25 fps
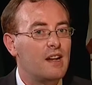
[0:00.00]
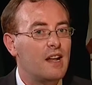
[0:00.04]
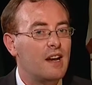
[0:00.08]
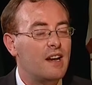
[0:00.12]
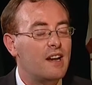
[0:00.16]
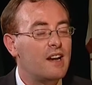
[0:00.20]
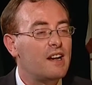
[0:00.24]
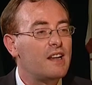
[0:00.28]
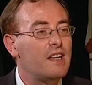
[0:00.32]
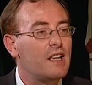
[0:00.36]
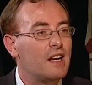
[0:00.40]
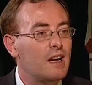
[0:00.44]
la
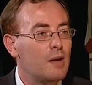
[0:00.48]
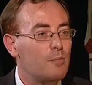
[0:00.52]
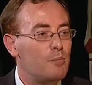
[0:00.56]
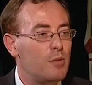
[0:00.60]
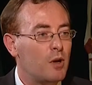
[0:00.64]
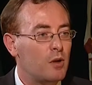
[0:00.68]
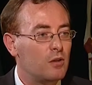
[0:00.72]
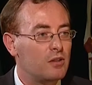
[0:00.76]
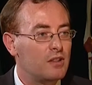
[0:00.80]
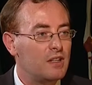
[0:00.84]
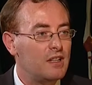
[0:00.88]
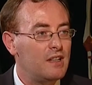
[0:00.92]
alergia a las
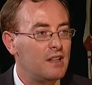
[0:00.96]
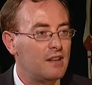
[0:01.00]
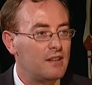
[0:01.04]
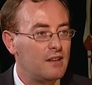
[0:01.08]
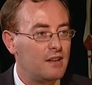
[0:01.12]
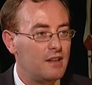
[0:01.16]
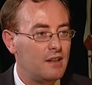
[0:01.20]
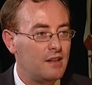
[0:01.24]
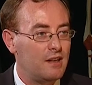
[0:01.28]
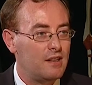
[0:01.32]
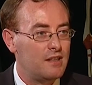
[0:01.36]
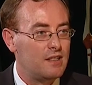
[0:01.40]
proteínas
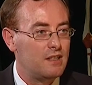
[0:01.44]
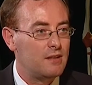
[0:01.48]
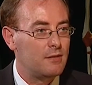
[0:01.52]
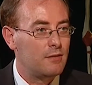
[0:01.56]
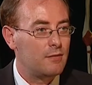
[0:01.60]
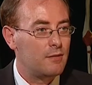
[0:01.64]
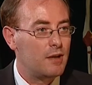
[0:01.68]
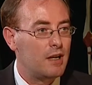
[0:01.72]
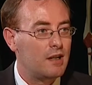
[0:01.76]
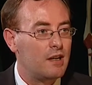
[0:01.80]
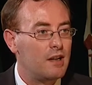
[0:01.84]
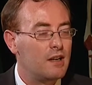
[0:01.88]
de la leche
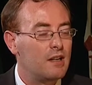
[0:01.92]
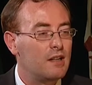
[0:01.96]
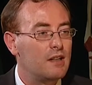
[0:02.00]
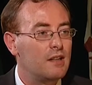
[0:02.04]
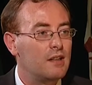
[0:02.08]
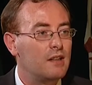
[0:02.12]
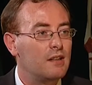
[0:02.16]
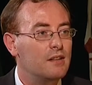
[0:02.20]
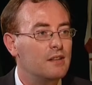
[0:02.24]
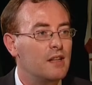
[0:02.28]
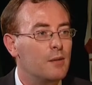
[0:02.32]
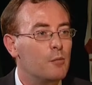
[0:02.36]
de
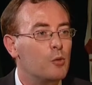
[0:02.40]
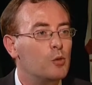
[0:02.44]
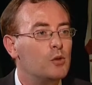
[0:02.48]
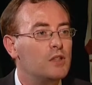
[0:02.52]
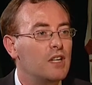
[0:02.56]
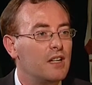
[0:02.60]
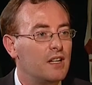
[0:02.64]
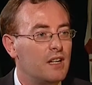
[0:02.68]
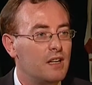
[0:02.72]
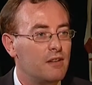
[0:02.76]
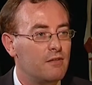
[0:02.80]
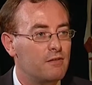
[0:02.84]
vaca
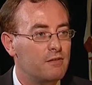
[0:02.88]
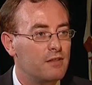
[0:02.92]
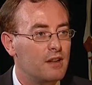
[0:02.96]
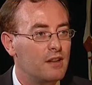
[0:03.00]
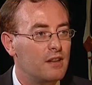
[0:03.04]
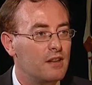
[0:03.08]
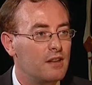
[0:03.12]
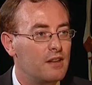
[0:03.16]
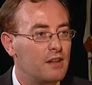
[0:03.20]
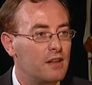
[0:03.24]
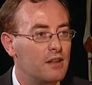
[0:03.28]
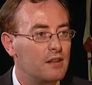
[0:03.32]
debuta en la
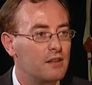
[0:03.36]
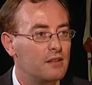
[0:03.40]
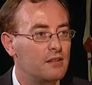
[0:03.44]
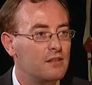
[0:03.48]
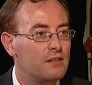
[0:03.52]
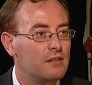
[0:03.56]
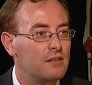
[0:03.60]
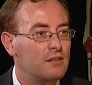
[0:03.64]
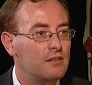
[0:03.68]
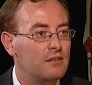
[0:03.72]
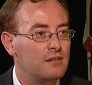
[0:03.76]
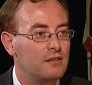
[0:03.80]
infancia,
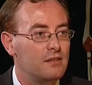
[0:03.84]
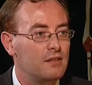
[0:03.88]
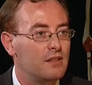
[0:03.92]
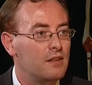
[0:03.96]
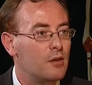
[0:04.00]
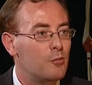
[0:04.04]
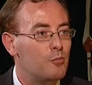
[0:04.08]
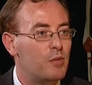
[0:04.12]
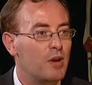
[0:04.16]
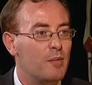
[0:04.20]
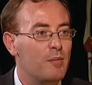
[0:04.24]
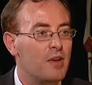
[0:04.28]

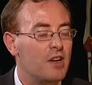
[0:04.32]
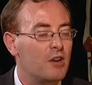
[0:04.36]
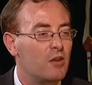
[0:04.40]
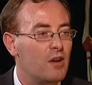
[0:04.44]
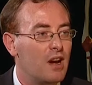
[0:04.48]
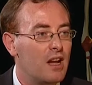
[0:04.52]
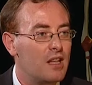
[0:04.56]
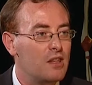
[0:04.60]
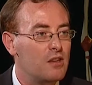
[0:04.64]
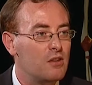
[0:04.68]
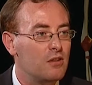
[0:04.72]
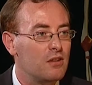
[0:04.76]
en los
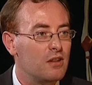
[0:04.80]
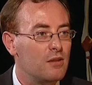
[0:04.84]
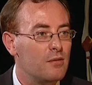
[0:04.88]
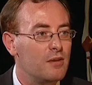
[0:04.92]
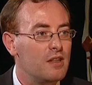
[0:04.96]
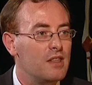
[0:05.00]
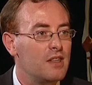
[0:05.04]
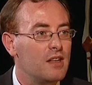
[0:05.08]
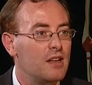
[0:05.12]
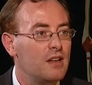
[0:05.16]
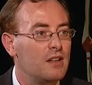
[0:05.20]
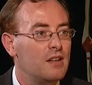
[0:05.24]
primeros años de
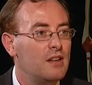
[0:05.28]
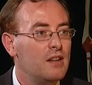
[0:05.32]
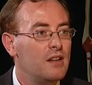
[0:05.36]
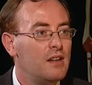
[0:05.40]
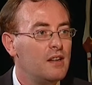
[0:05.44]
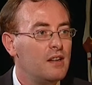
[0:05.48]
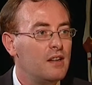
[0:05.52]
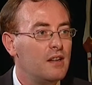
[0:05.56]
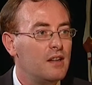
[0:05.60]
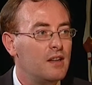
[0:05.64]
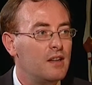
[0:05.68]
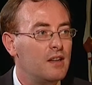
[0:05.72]
vida
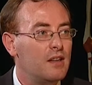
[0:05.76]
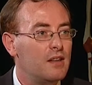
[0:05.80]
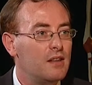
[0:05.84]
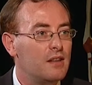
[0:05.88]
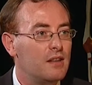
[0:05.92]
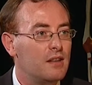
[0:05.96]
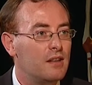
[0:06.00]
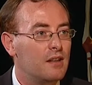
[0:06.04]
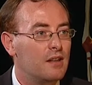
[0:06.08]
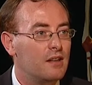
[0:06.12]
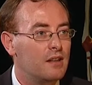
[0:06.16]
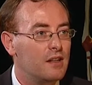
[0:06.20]
eh,
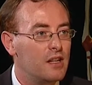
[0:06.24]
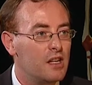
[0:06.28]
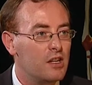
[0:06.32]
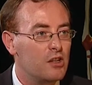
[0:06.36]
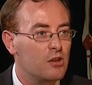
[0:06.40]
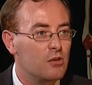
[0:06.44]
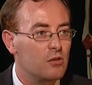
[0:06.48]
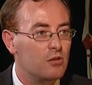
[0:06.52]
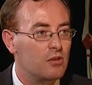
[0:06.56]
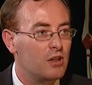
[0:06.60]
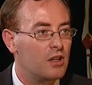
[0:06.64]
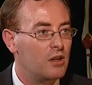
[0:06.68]
del
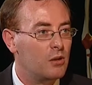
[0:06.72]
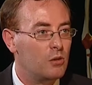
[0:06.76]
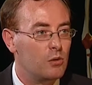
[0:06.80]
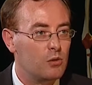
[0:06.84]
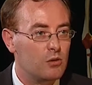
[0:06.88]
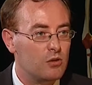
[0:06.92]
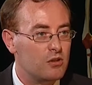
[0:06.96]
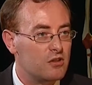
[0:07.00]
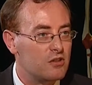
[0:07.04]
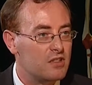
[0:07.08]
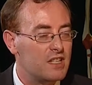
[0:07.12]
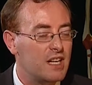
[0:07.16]
niño,
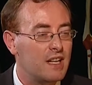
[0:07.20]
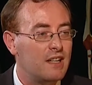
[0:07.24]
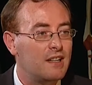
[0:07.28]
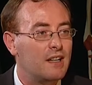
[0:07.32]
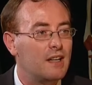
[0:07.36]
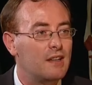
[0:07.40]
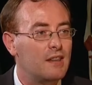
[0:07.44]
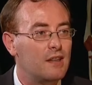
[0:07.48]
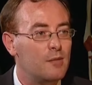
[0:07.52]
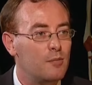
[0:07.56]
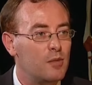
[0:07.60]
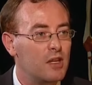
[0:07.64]
incluso ya al
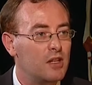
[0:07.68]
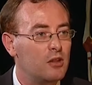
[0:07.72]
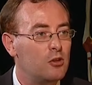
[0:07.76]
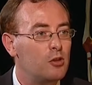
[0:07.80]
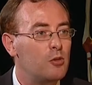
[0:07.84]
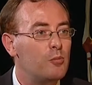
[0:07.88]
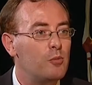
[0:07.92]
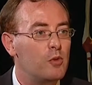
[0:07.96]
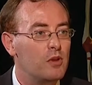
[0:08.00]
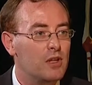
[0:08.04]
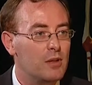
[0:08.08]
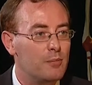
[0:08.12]

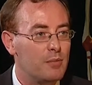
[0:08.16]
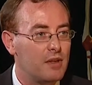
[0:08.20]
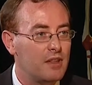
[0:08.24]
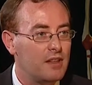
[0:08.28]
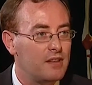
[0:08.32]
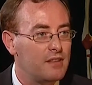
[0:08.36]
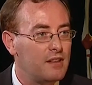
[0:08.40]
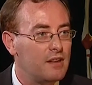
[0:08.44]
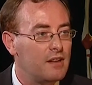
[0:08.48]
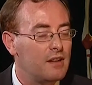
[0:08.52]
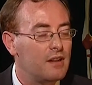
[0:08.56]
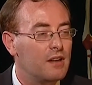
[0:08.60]
nacimiento puede
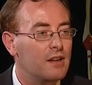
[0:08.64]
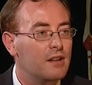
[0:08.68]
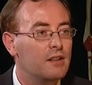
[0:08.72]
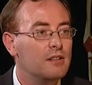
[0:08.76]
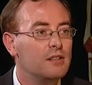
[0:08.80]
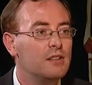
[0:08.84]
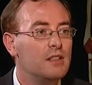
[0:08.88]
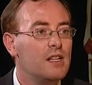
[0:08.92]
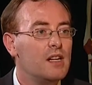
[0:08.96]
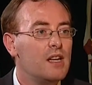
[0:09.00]
padecerla.